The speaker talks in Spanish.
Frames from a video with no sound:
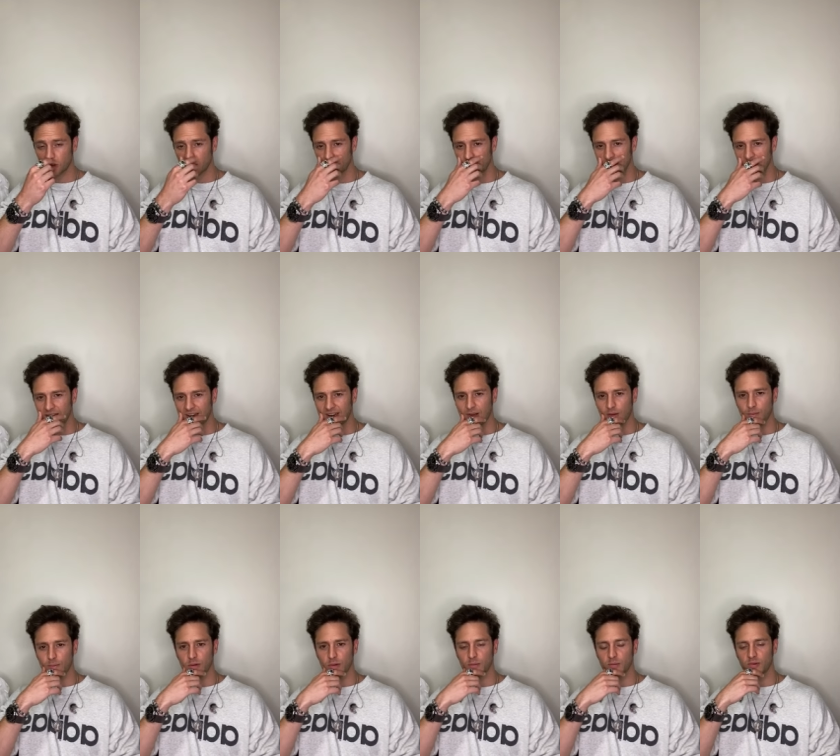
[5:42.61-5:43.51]
Todo
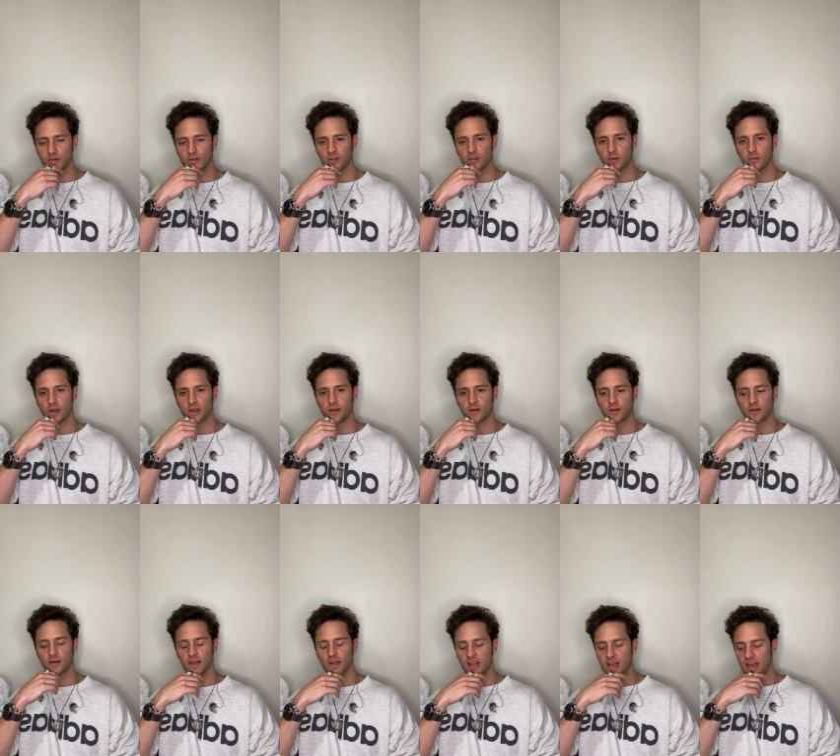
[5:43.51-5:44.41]
tiene un propósito
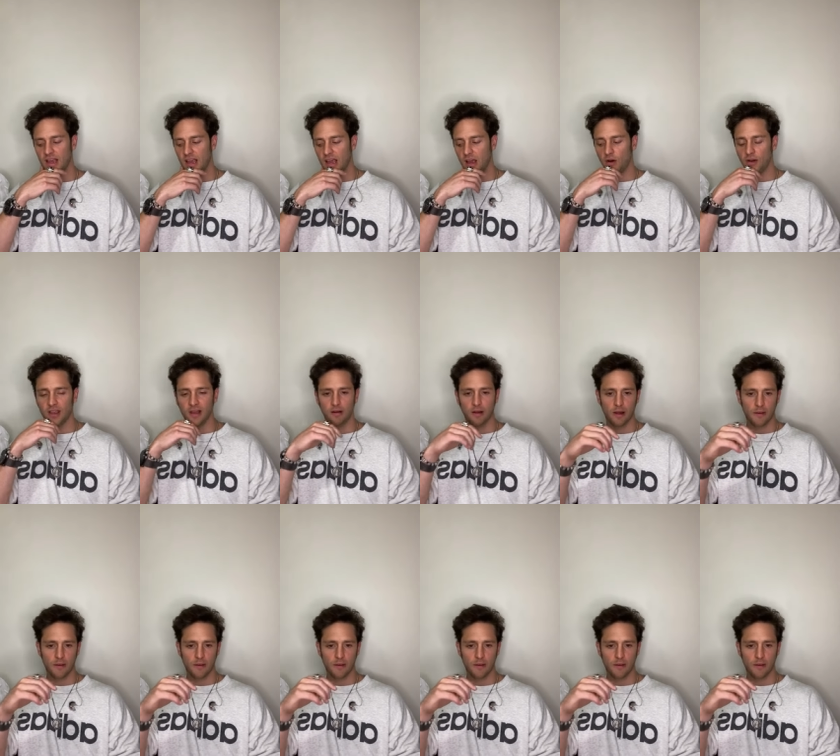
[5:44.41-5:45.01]
mayor. Hoy